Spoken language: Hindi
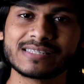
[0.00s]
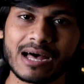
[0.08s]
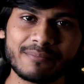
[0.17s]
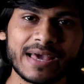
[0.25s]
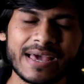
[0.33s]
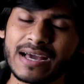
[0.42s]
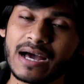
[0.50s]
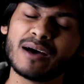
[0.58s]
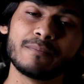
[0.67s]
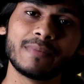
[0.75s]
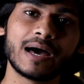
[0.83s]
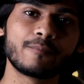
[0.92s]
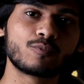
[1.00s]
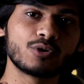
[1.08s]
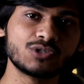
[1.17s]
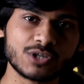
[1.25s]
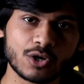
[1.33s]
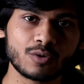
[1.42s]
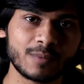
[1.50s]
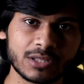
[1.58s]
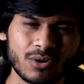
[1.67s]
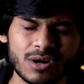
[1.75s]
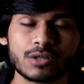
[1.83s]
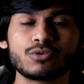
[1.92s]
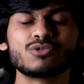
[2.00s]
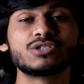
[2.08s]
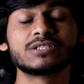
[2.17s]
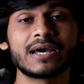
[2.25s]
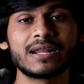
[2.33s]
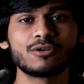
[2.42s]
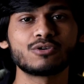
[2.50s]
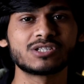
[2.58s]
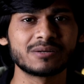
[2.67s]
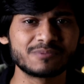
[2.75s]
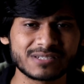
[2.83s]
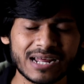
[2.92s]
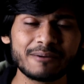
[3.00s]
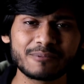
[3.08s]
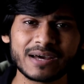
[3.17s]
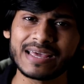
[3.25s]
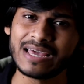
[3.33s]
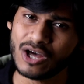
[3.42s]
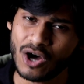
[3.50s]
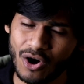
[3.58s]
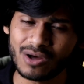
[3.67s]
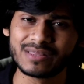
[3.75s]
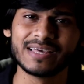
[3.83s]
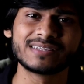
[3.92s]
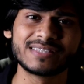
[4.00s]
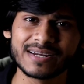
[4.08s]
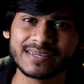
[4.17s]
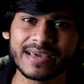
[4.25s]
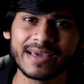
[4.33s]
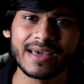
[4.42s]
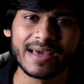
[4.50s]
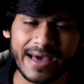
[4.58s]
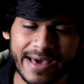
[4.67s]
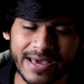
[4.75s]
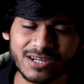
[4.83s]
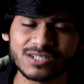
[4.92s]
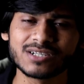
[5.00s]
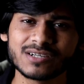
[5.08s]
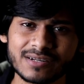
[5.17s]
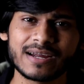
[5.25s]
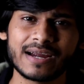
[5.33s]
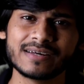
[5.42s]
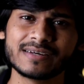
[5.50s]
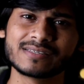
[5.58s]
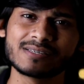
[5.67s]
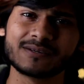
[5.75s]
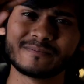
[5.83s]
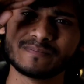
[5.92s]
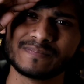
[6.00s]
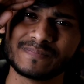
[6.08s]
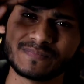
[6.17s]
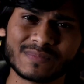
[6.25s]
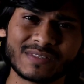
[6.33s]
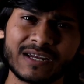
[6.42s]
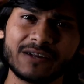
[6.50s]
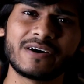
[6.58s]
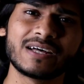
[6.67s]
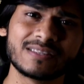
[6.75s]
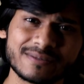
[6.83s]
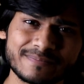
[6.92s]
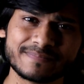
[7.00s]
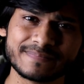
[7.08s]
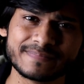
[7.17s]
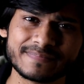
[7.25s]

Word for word: सामने आएगा मैं आपको जरूर बताऊंगा तो चैनल को सब्सक्राइब करें और देखते रहिए एक्ट राइडर्स धन्यवाद